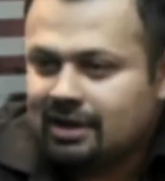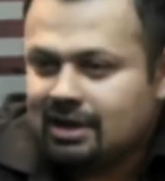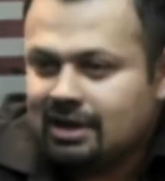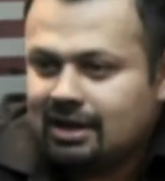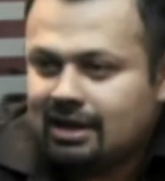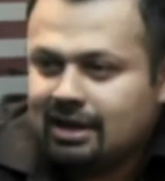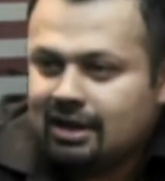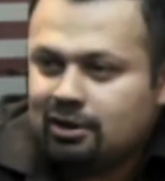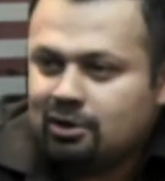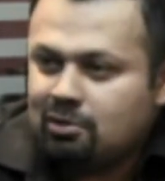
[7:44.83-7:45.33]

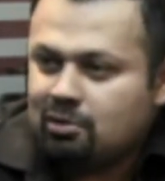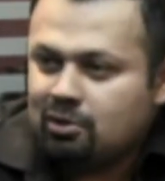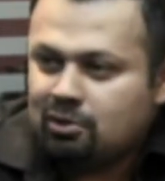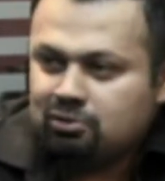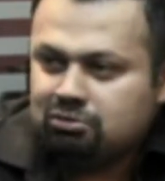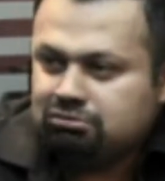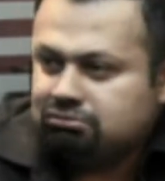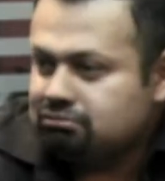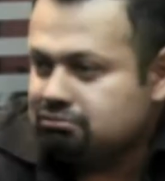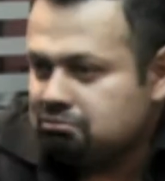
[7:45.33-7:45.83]
eh, como
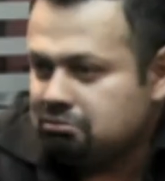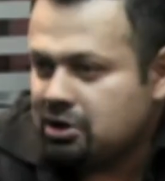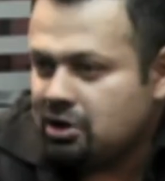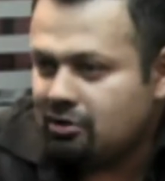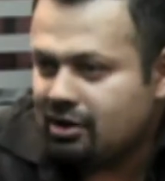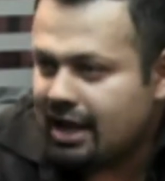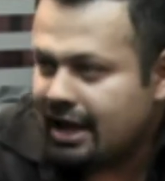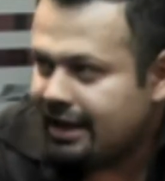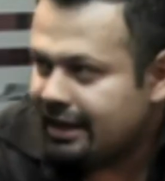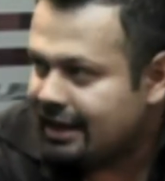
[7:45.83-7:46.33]
un
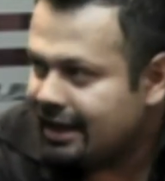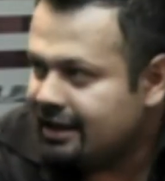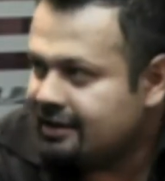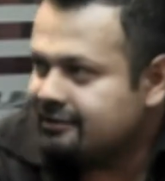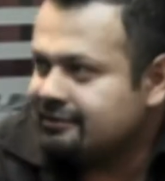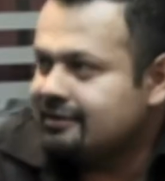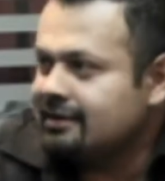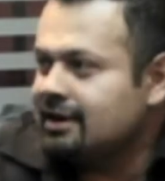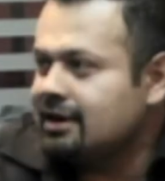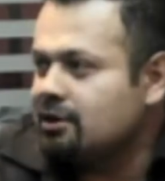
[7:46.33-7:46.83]

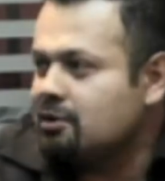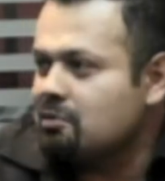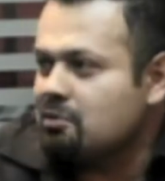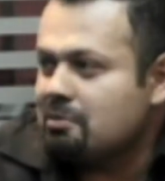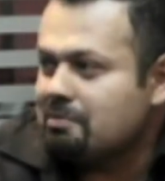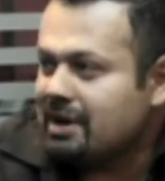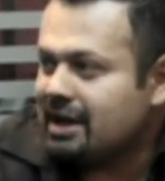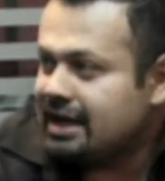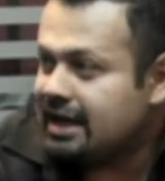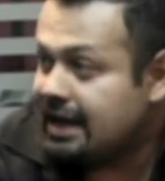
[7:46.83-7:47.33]
neolaredense, como
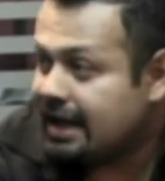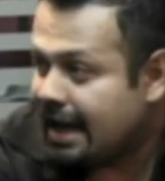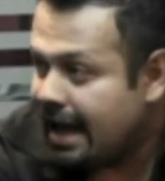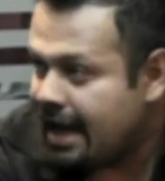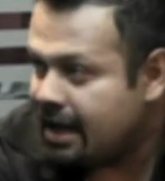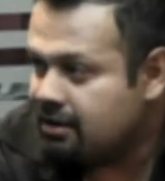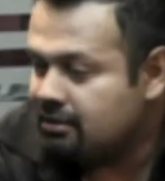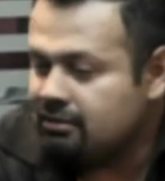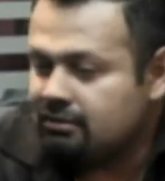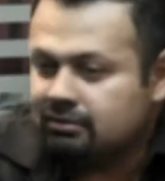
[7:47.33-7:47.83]
un
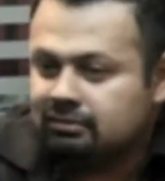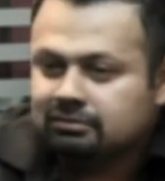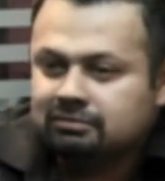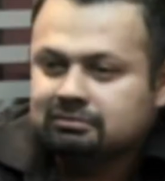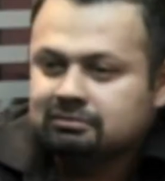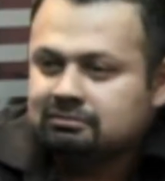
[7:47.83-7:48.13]
mexicano,